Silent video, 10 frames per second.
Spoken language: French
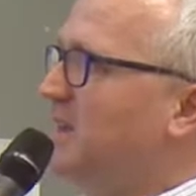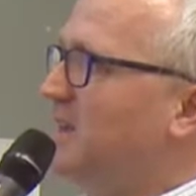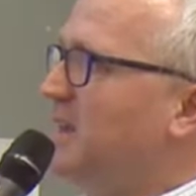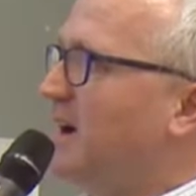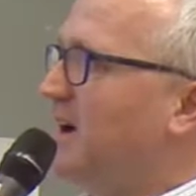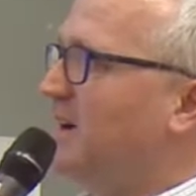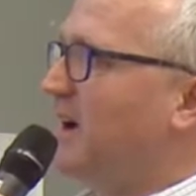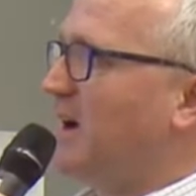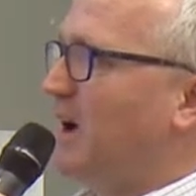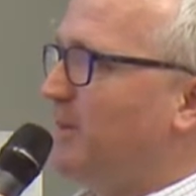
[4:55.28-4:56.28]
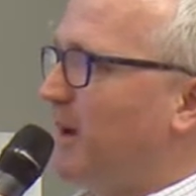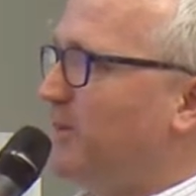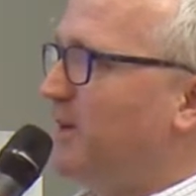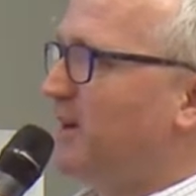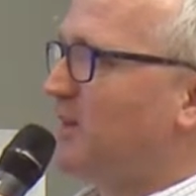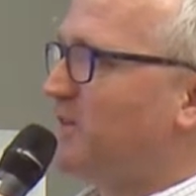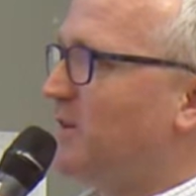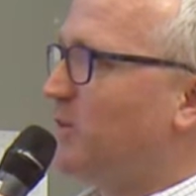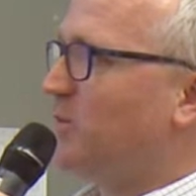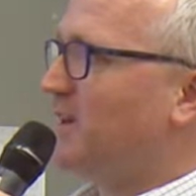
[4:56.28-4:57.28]
y a un, papier que
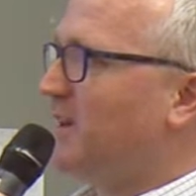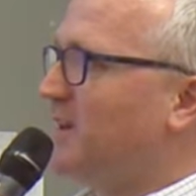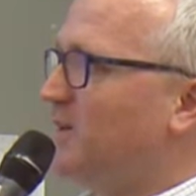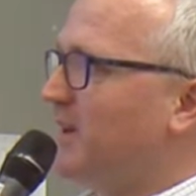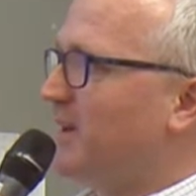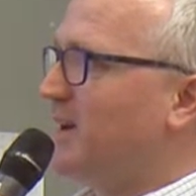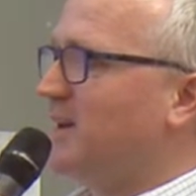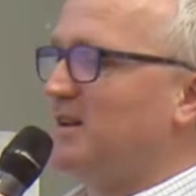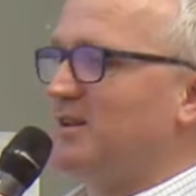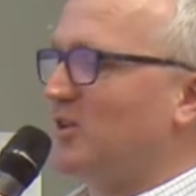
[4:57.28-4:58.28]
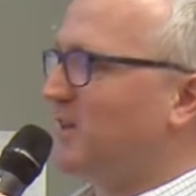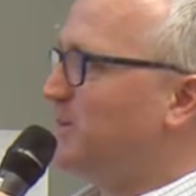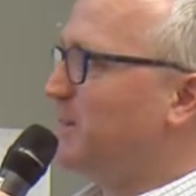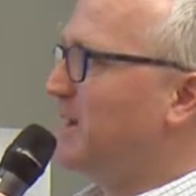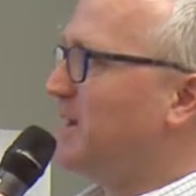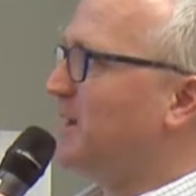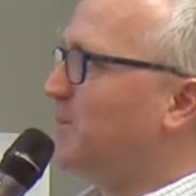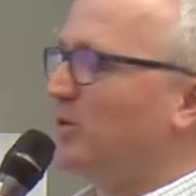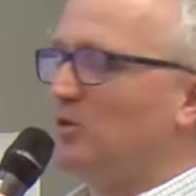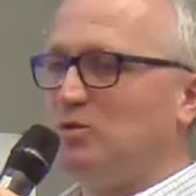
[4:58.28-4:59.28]
j'avais publié dans lequel j'explique
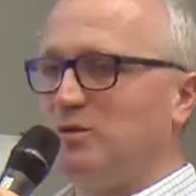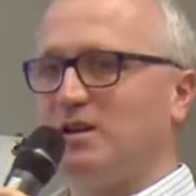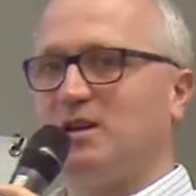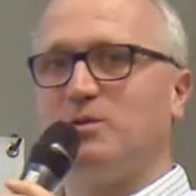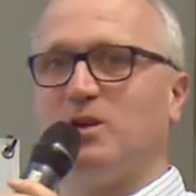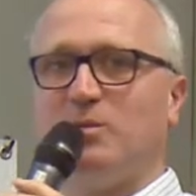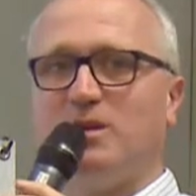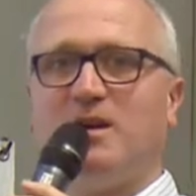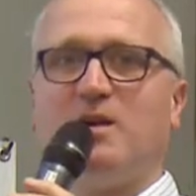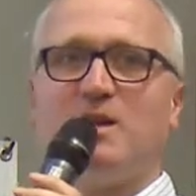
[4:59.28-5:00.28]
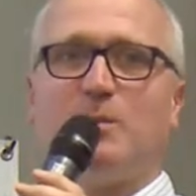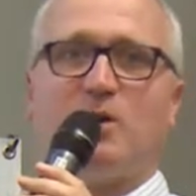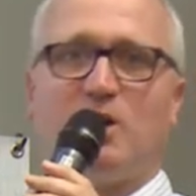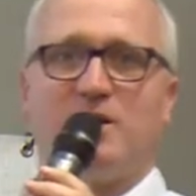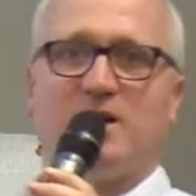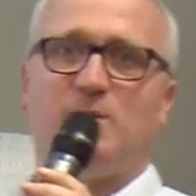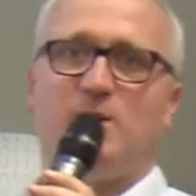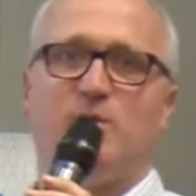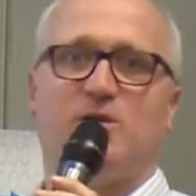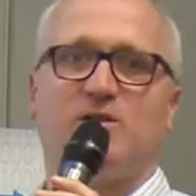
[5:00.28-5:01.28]
que beaucoup des crypto-monnaies ont été programmées pour